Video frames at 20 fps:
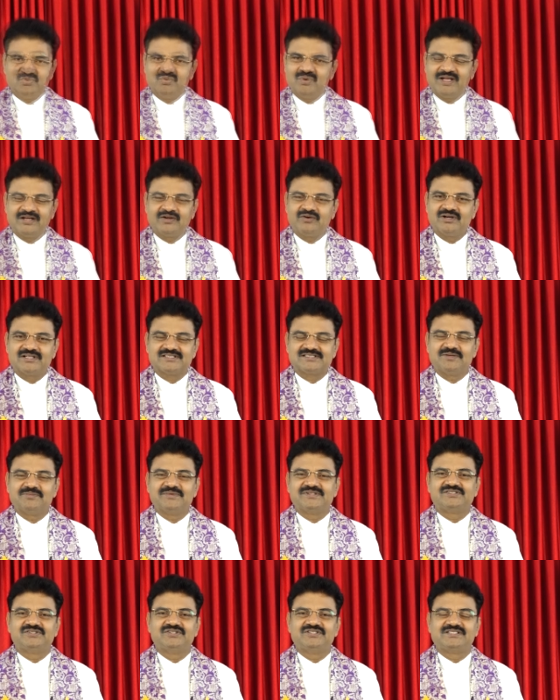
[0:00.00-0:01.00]
వారికి ఒక
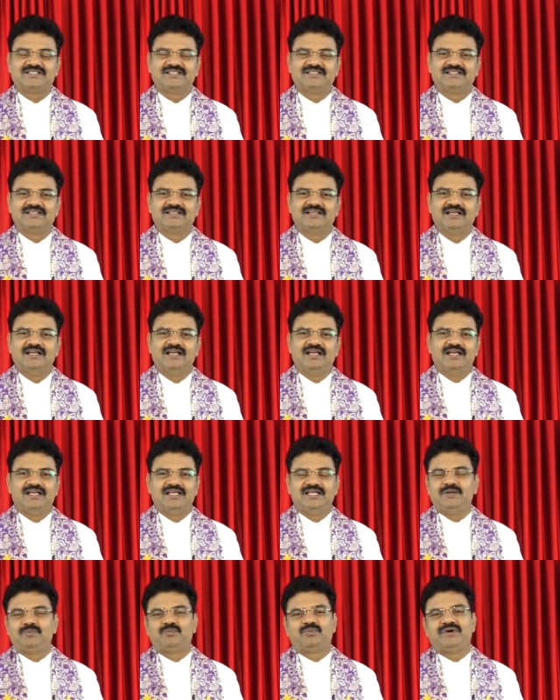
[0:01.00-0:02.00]
సమస్య వచ్చింది
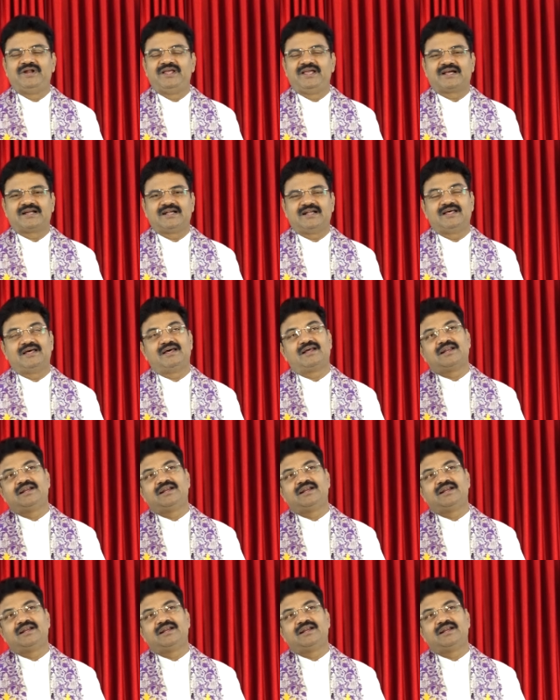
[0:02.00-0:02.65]
ఇప్పుడే ఇక్కడ